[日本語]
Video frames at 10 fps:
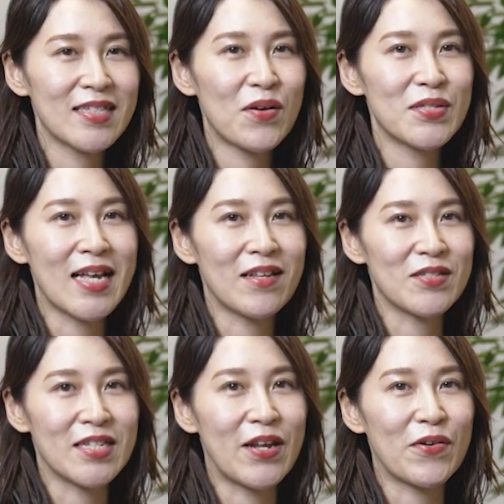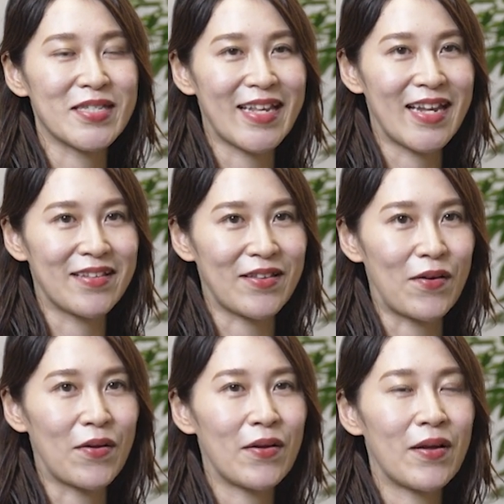早産の治療をしている
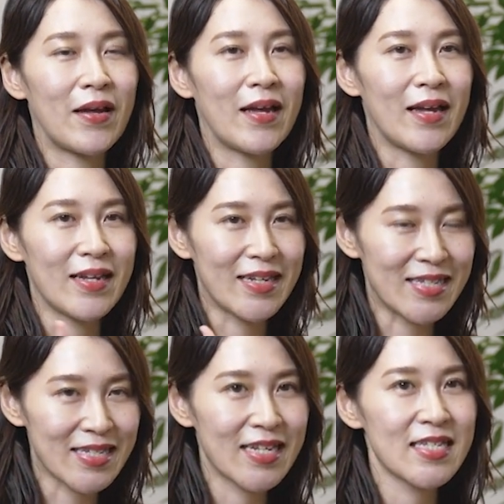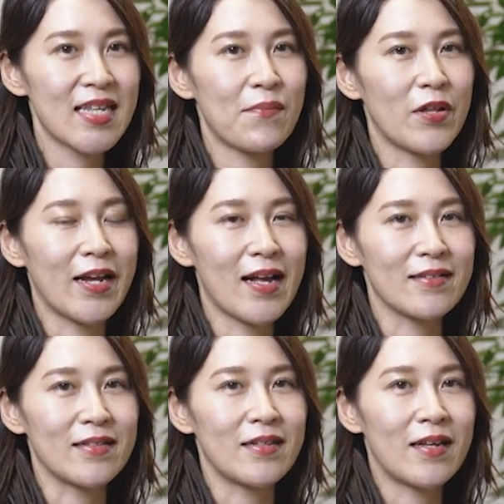と1日でも長
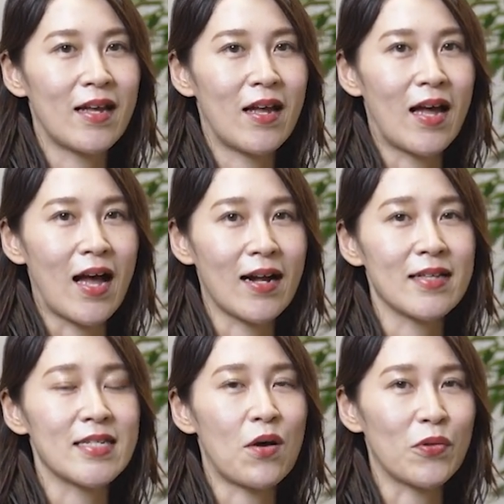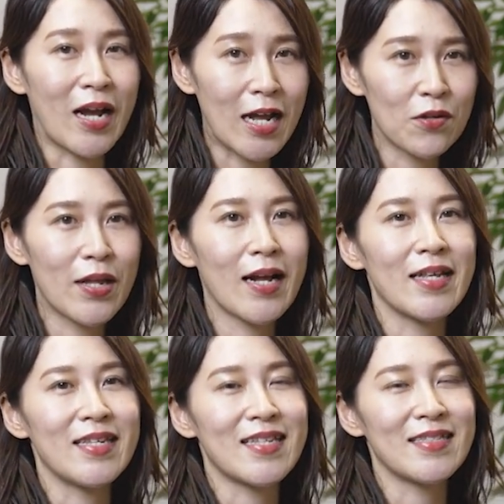く赤ちゃんをお腹の中
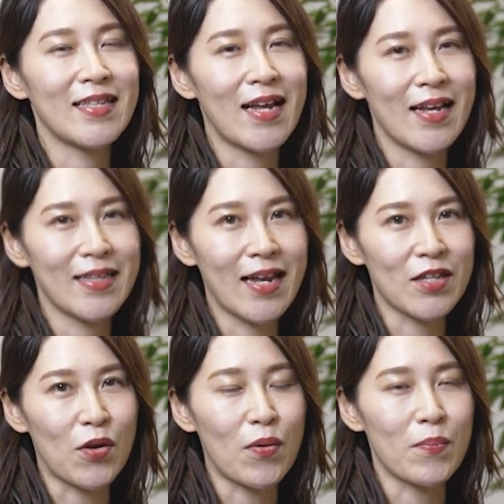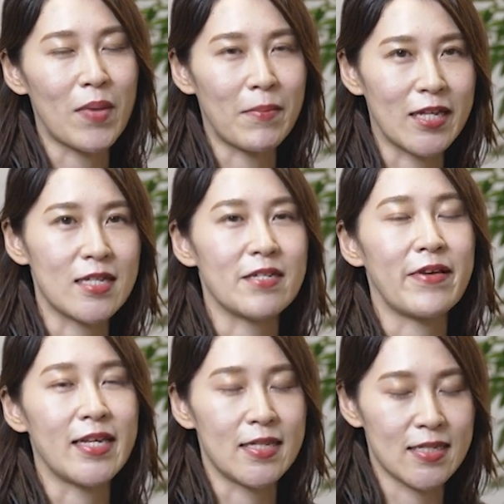にいさせてあげたいとママたちは
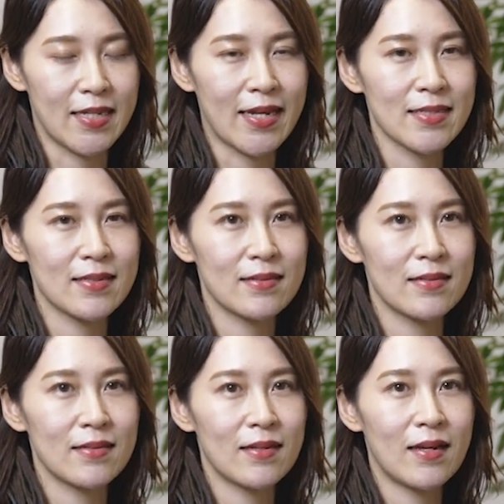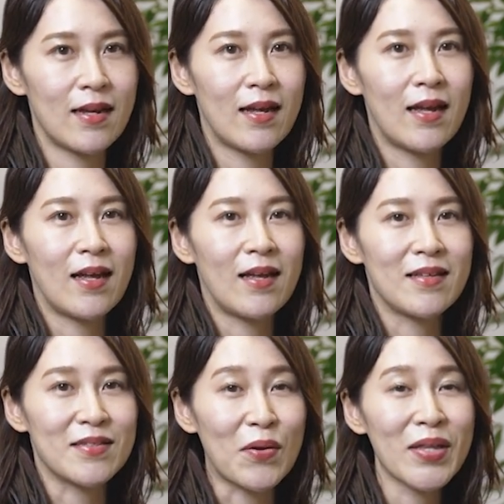必死です。
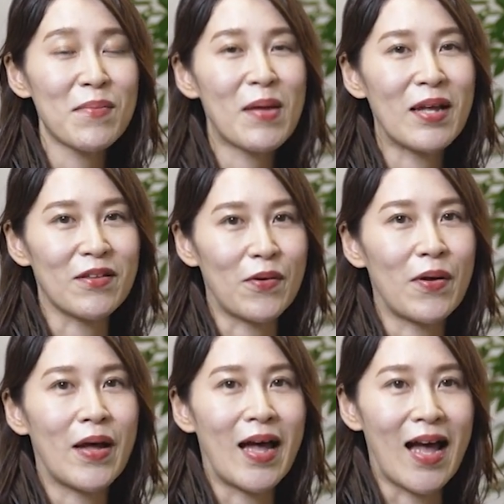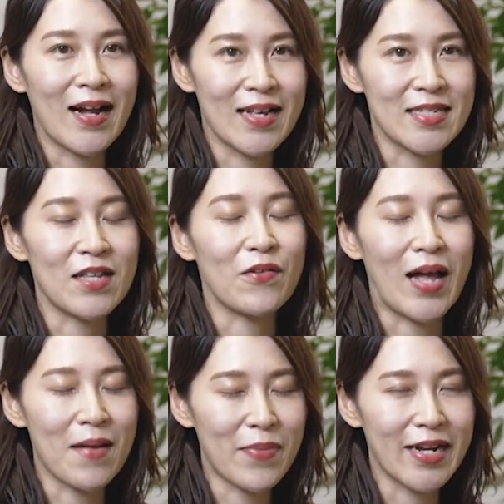そんなママと赤ちゃんの
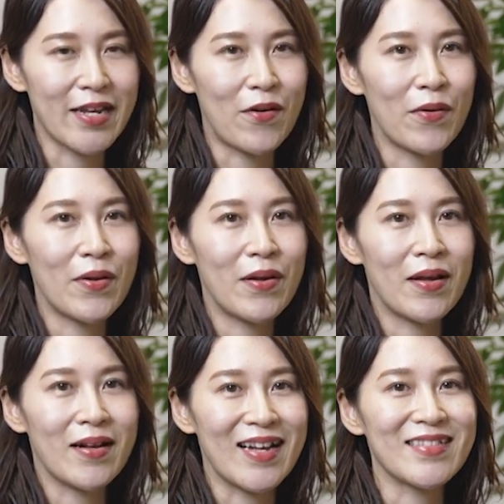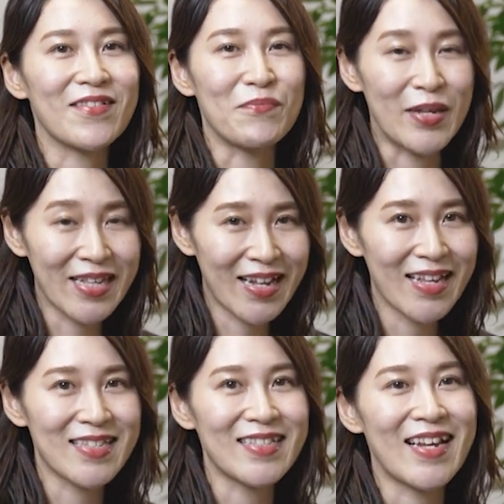頑張りを家族みんな
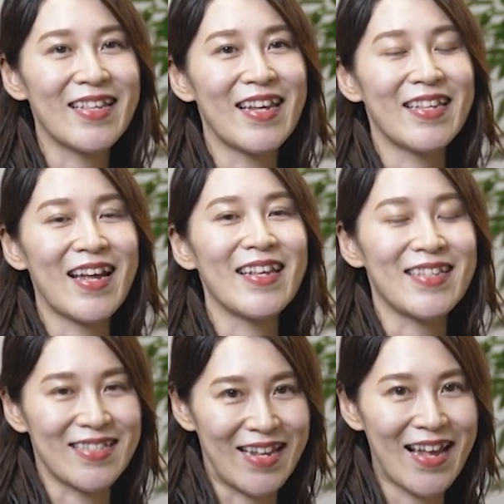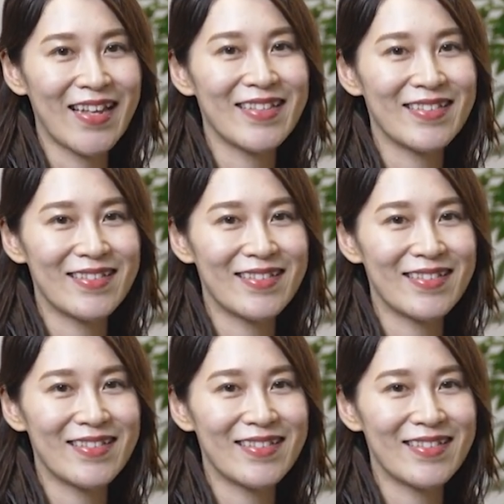で支えていきたいですね。